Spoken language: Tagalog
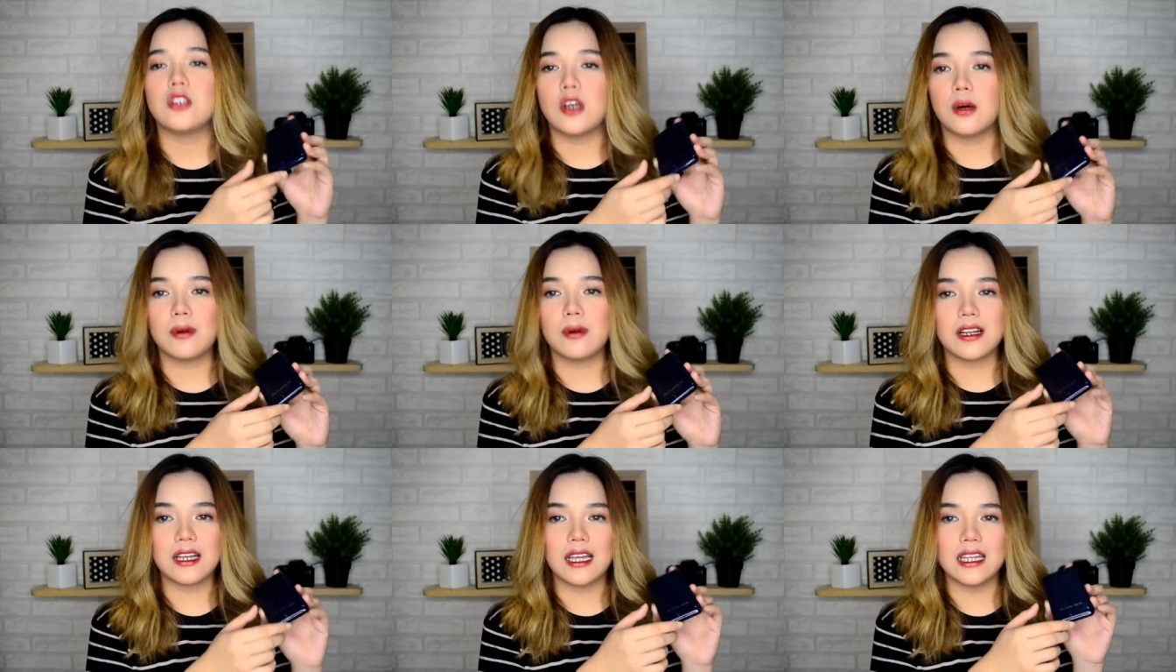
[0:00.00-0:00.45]

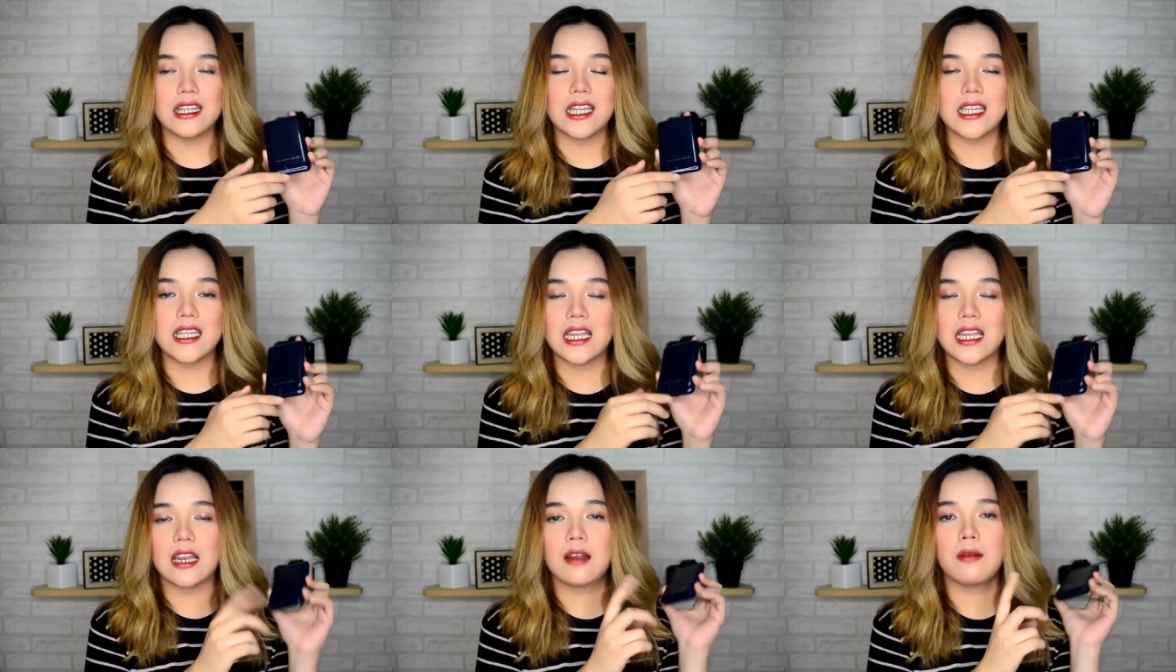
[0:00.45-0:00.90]
Sobrang
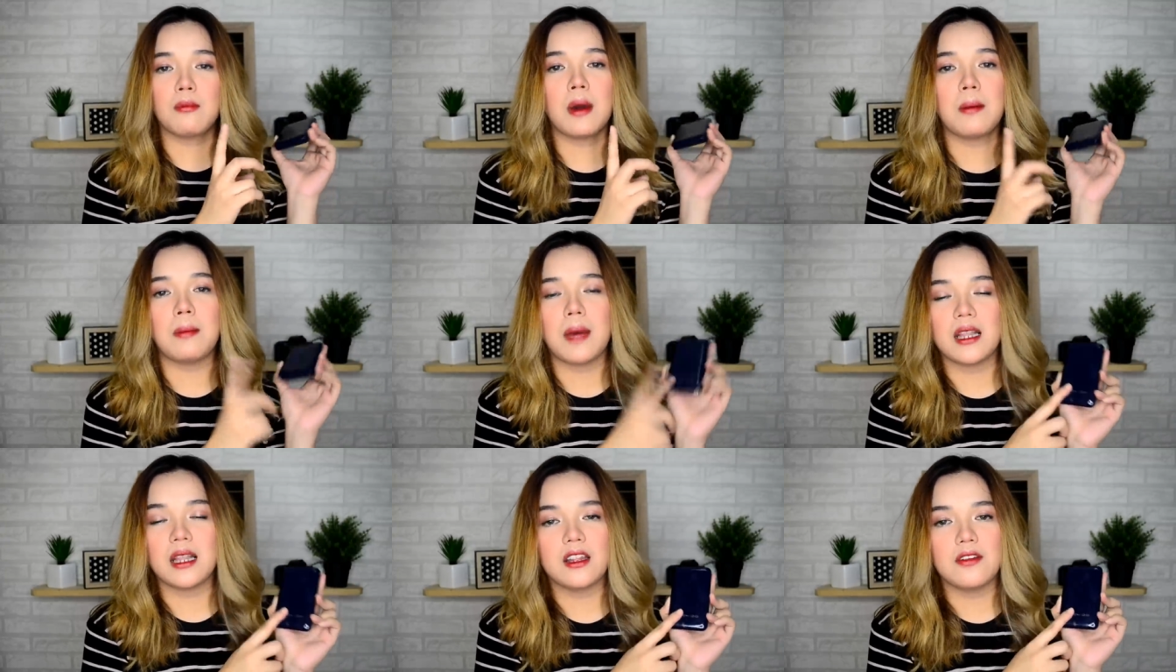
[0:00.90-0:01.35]
ganda niya,
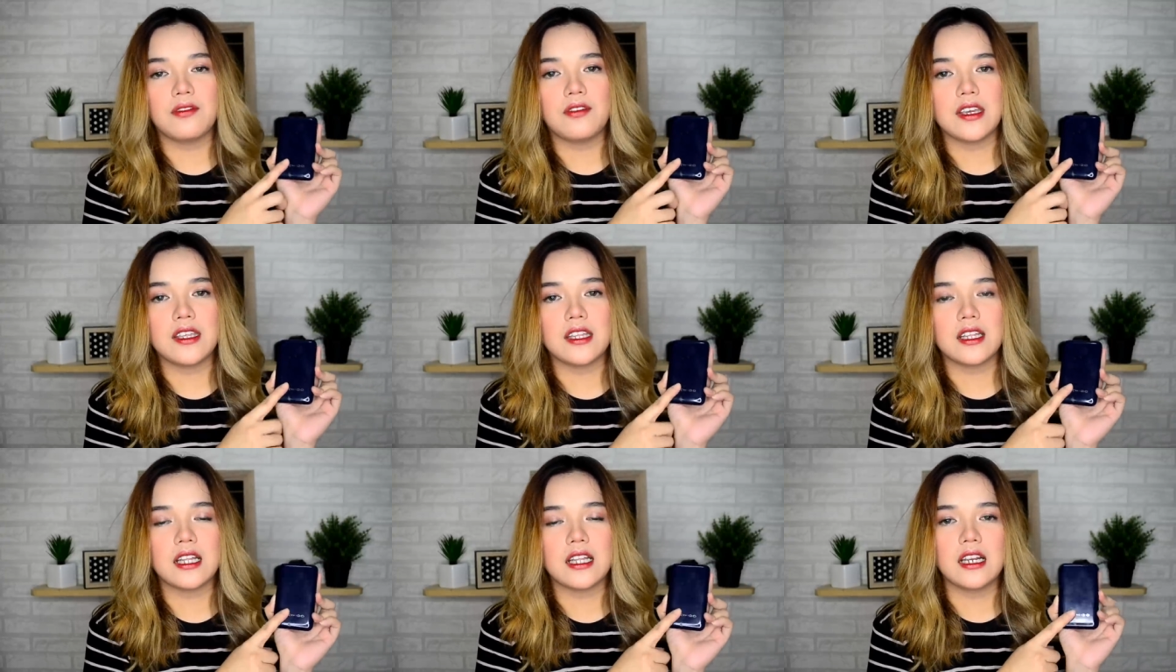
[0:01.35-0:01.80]

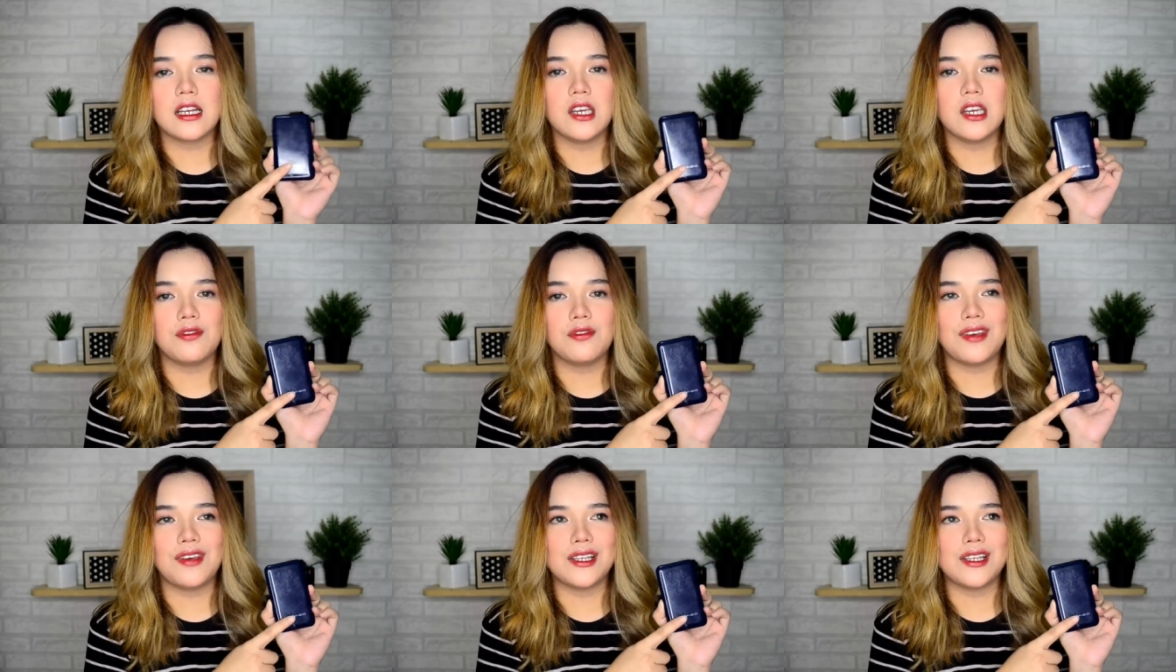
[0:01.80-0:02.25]
namamatipay niya talaga
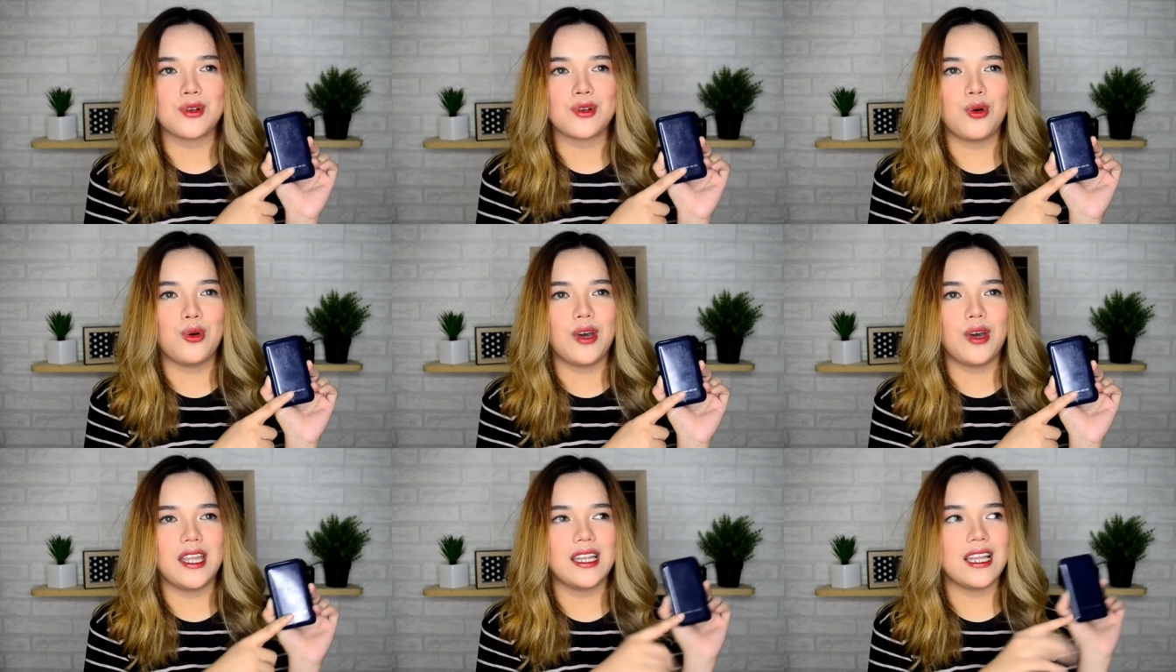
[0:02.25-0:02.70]
yung face ko.